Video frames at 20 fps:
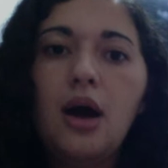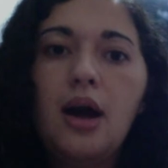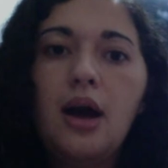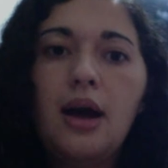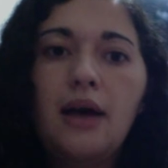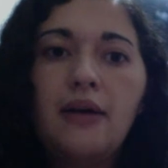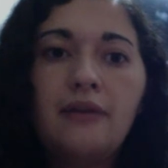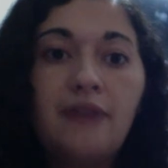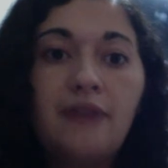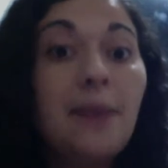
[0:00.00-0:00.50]

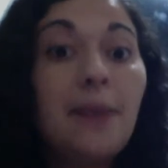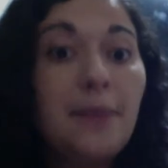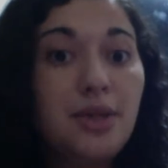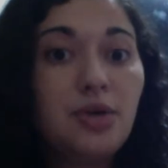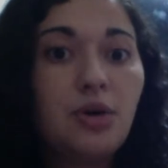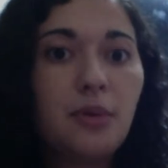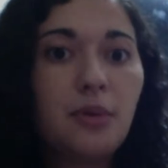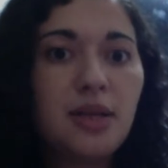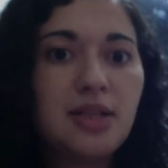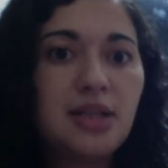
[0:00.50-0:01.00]
Vale a pena
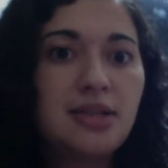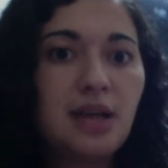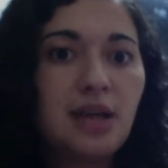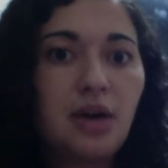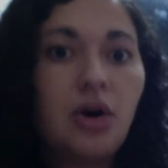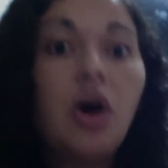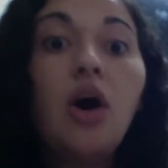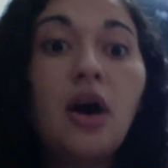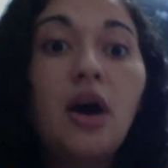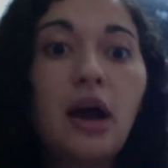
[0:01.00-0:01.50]
eu começar isso
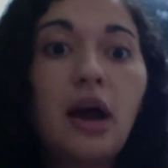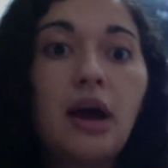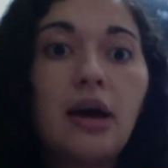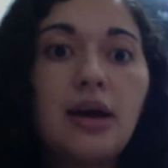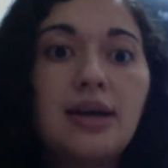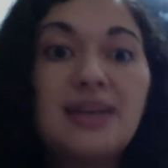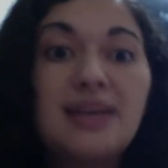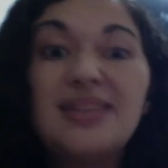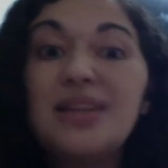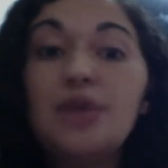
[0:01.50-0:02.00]

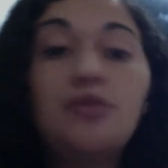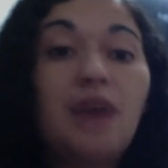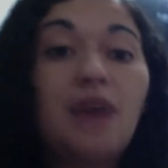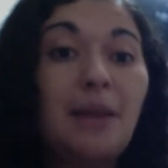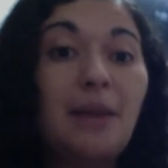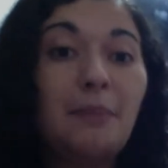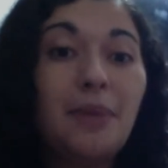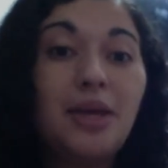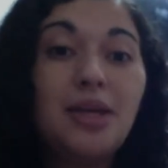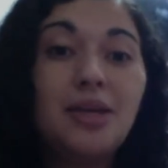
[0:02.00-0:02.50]
agora? Não
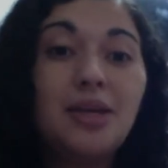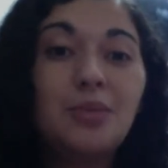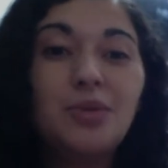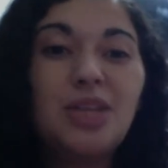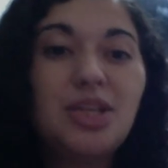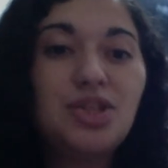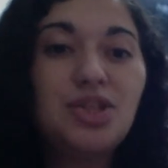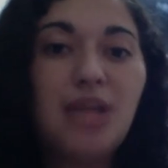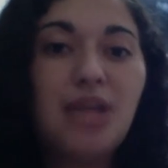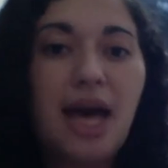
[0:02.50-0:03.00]
vale a pena?
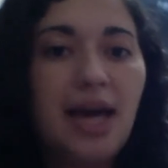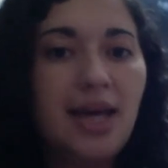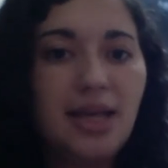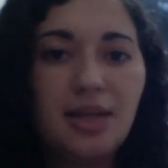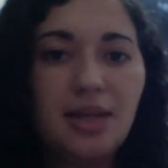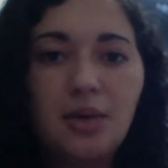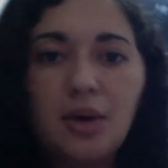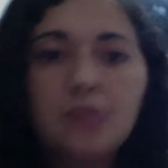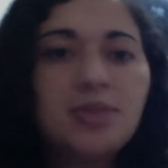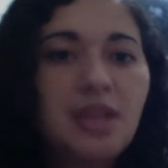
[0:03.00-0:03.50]
Mudei de
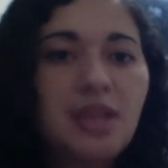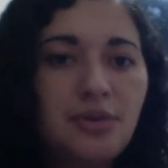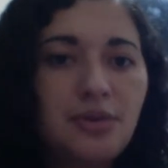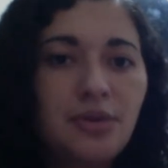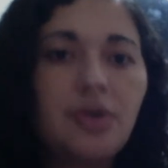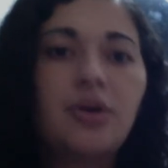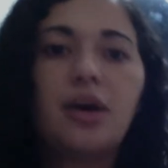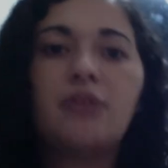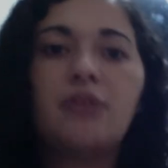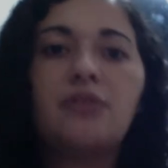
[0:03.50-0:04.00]
ideia, não é um
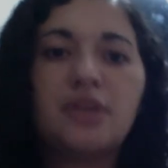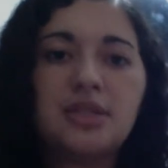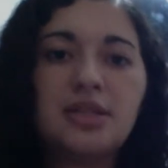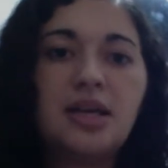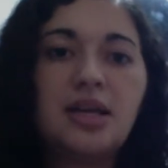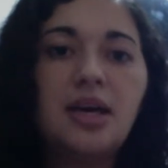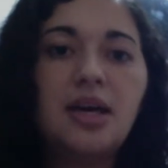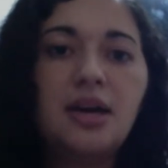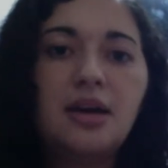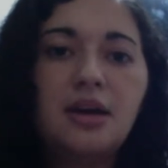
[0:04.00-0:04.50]
desafio que eu quero
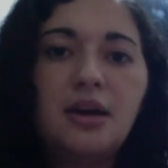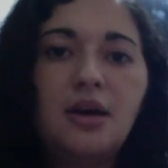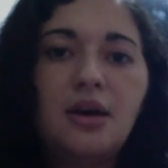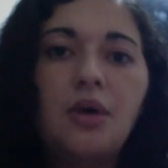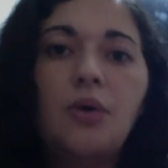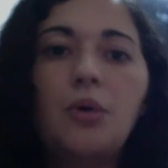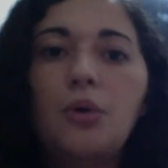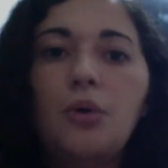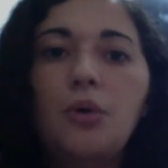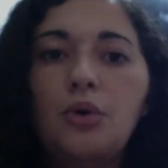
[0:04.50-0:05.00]
fazer?
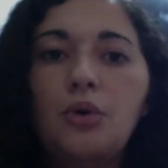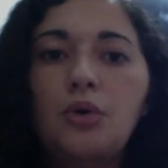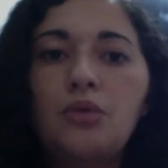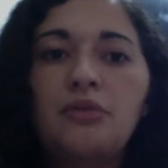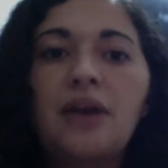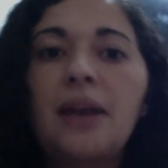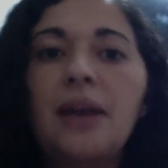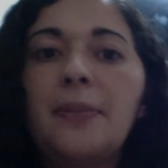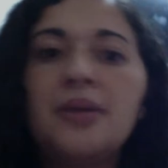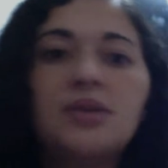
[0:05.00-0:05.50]
Ou
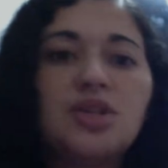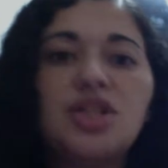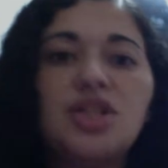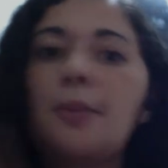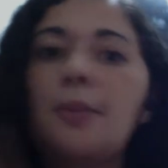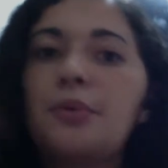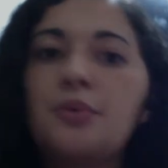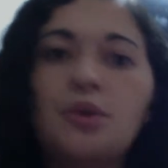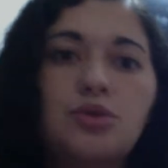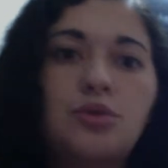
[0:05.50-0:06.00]
vale a pena eu
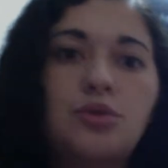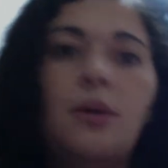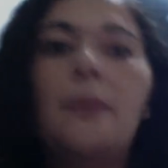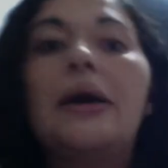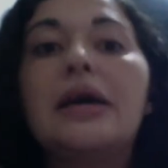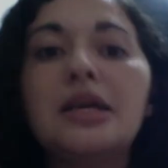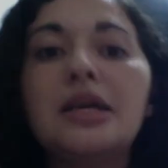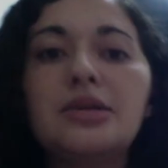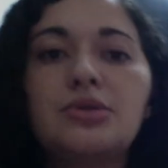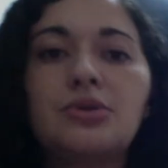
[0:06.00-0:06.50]
agendar para um outro
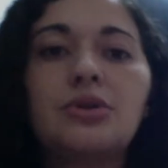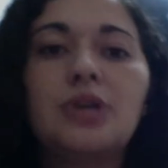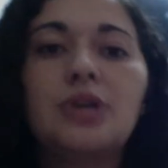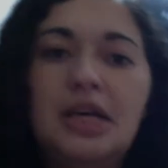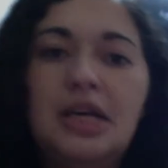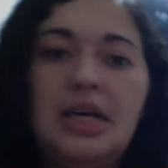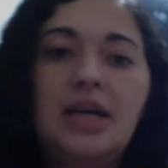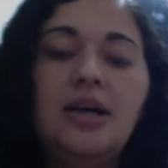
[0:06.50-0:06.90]
momento?